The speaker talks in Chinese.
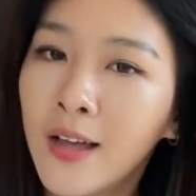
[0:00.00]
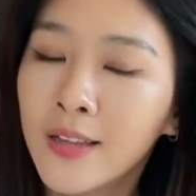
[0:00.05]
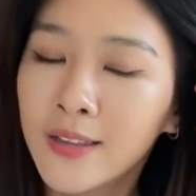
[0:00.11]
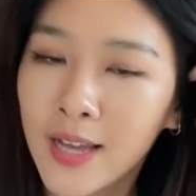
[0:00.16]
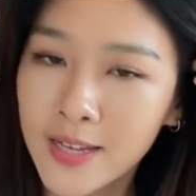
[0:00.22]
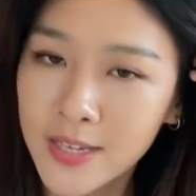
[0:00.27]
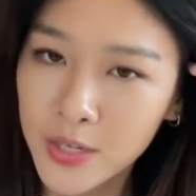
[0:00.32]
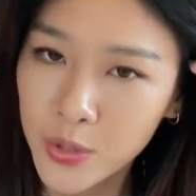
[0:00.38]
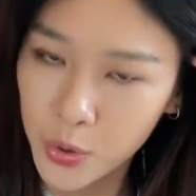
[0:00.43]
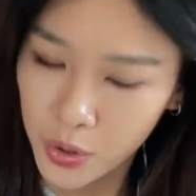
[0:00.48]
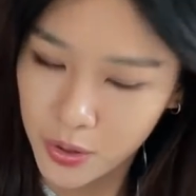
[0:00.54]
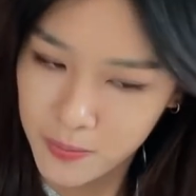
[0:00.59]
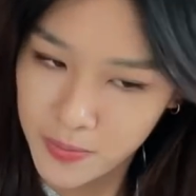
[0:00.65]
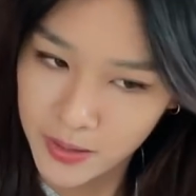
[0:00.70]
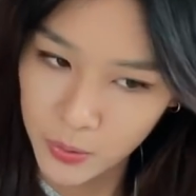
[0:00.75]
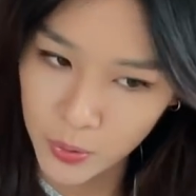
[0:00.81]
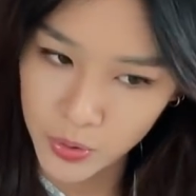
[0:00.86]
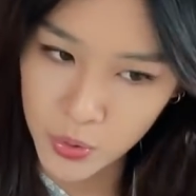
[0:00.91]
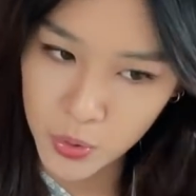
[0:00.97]
她是全美
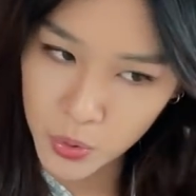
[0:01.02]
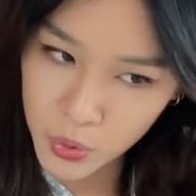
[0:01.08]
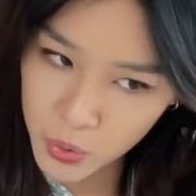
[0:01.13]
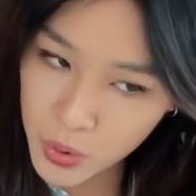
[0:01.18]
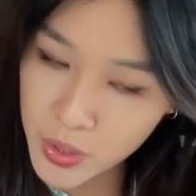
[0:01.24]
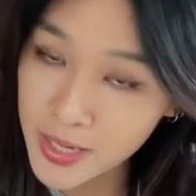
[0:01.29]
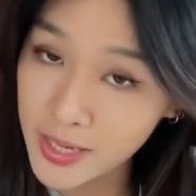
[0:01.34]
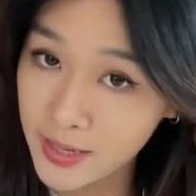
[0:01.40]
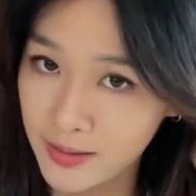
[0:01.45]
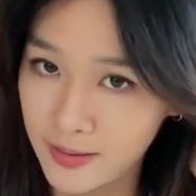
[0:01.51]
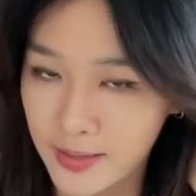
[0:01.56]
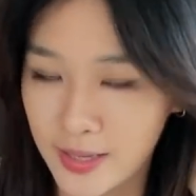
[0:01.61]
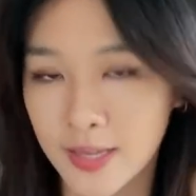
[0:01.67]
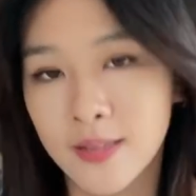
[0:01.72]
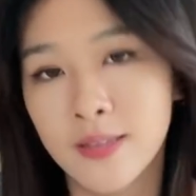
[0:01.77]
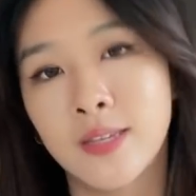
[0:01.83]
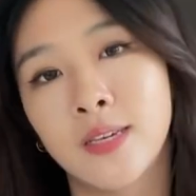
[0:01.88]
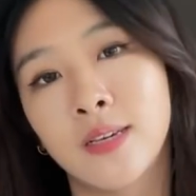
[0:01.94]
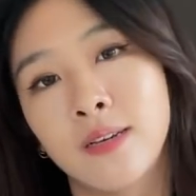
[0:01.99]
国最
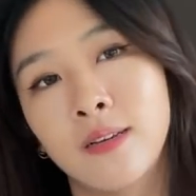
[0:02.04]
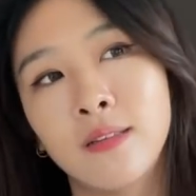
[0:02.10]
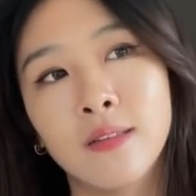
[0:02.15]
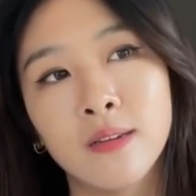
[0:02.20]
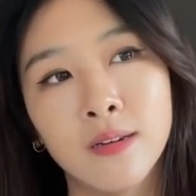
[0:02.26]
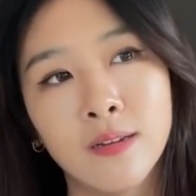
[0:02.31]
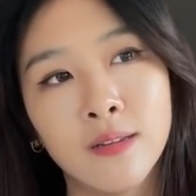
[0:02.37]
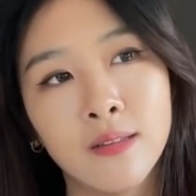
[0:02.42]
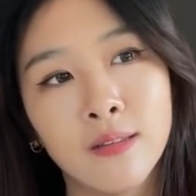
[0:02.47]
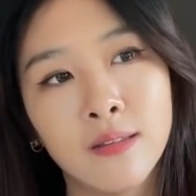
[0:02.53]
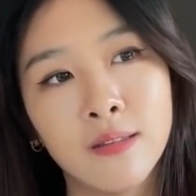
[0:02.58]
年轻的